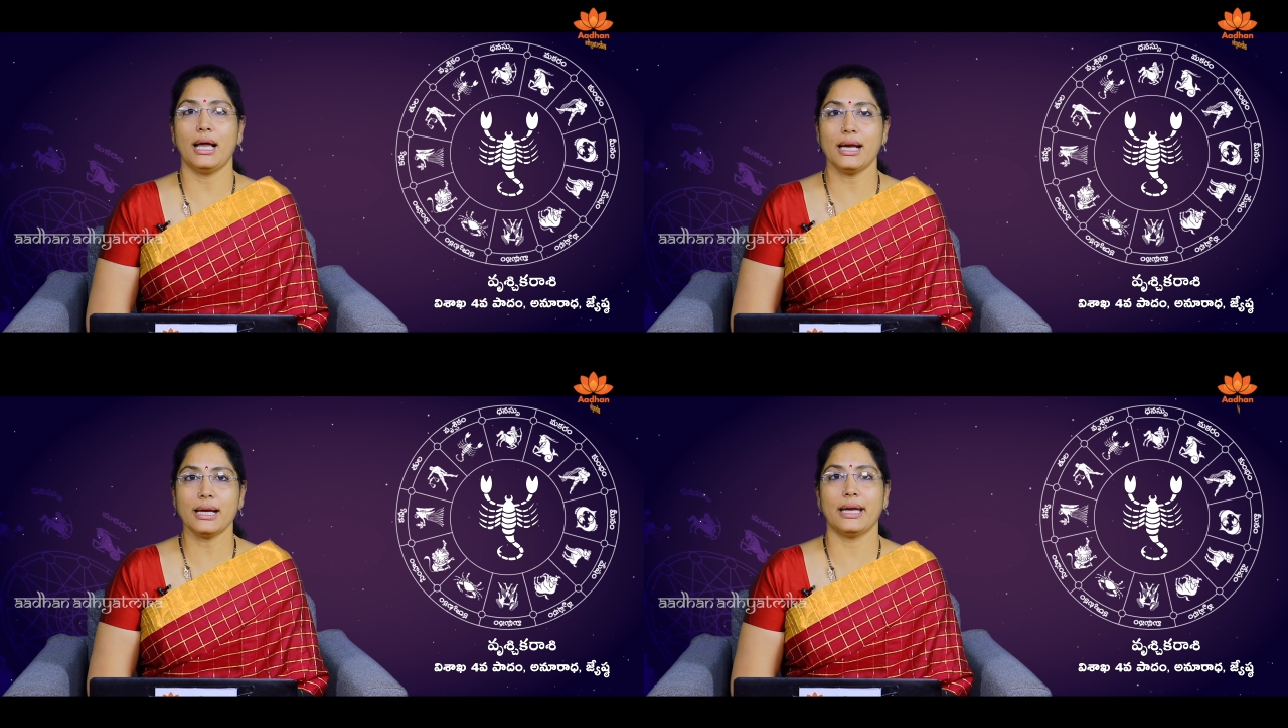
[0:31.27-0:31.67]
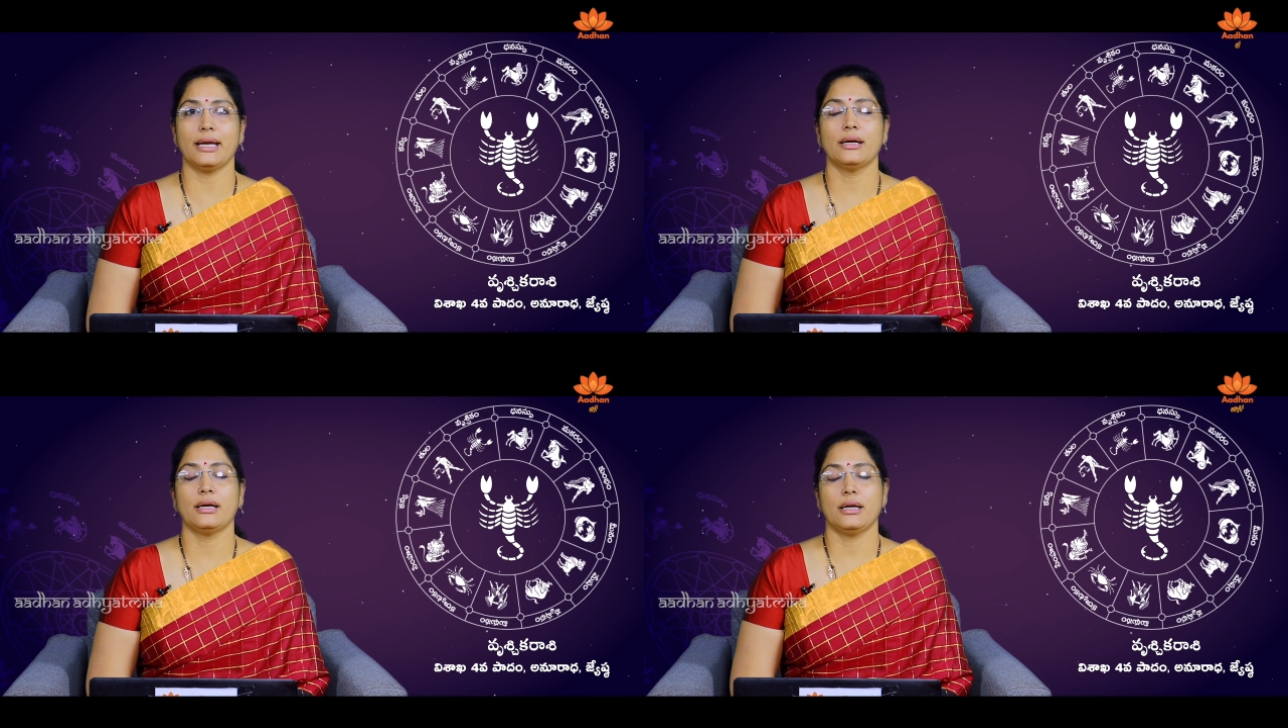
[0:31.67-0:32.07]
అలాగే
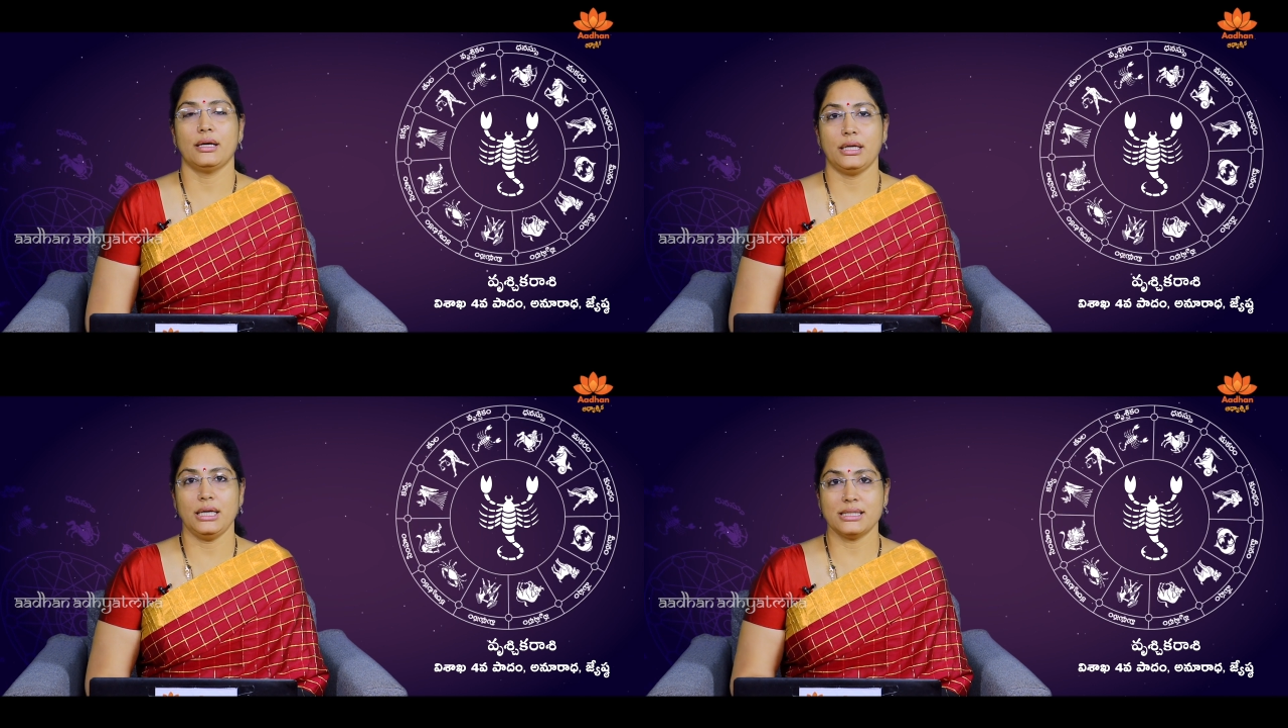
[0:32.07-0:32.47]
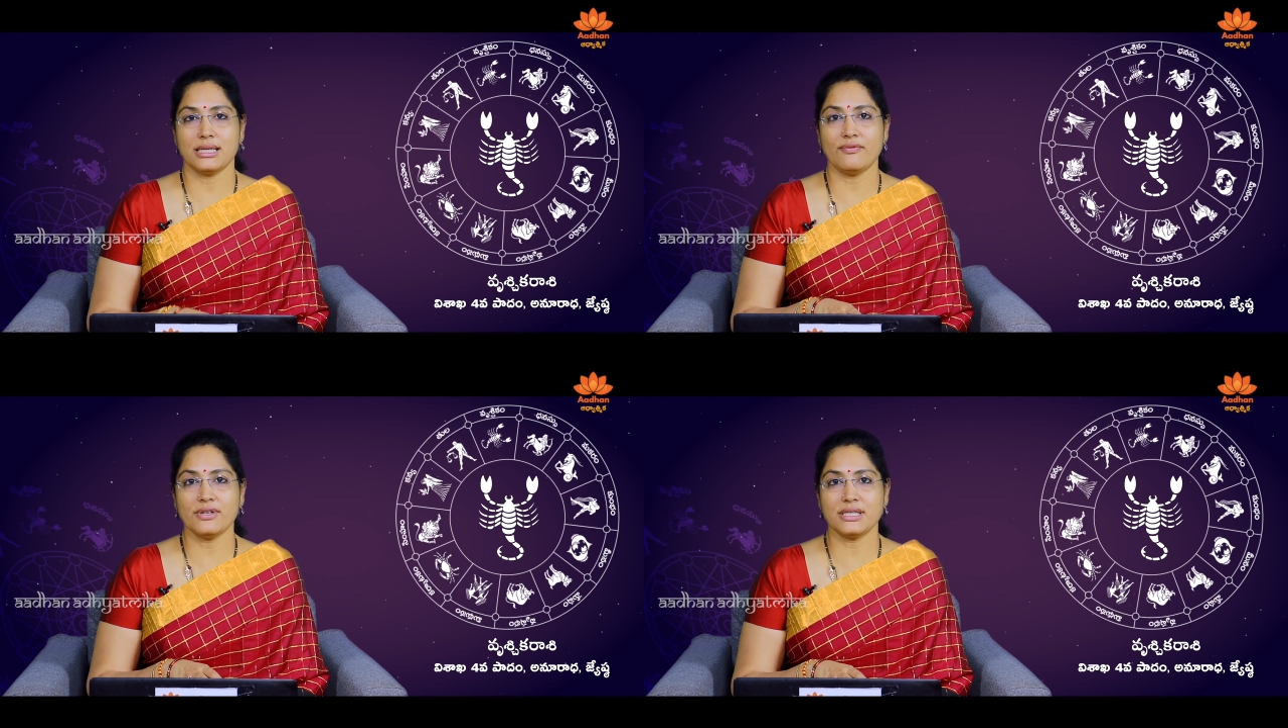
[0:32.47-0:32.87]
ఈ
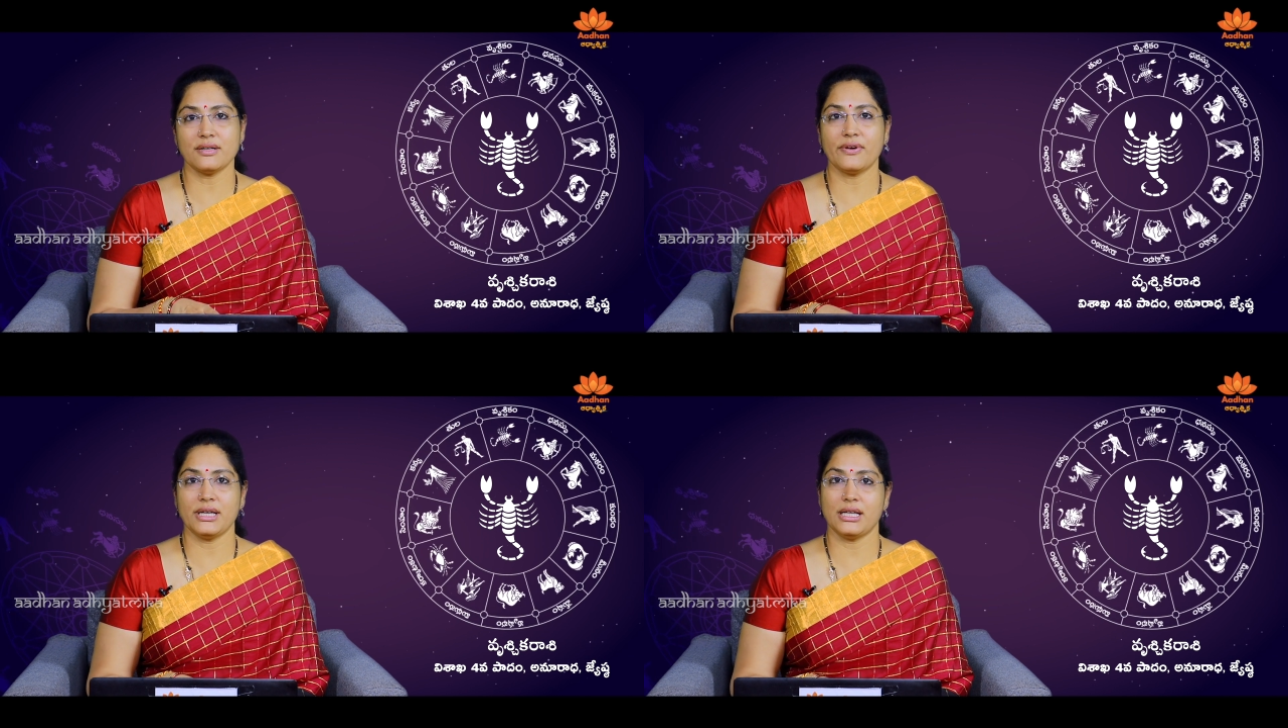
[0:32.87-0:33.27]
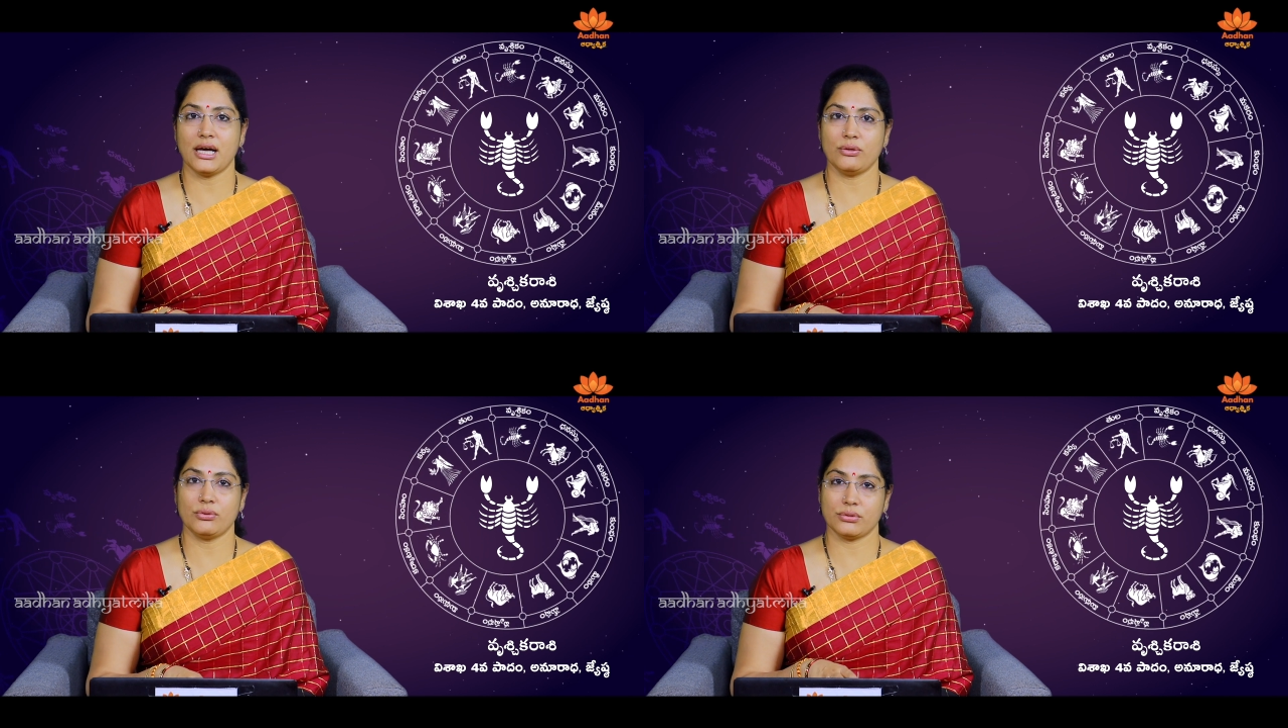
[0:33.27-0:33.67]
సంవత్సర
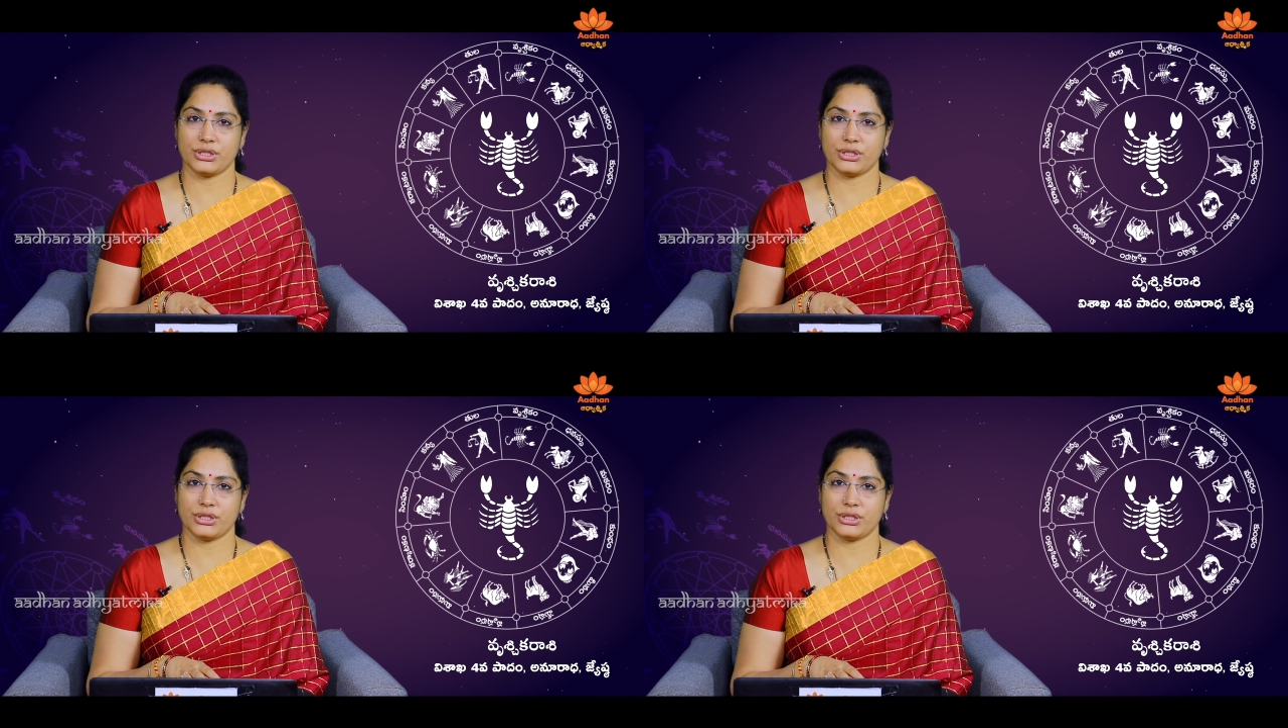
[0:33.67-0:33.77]
ఫలితాలు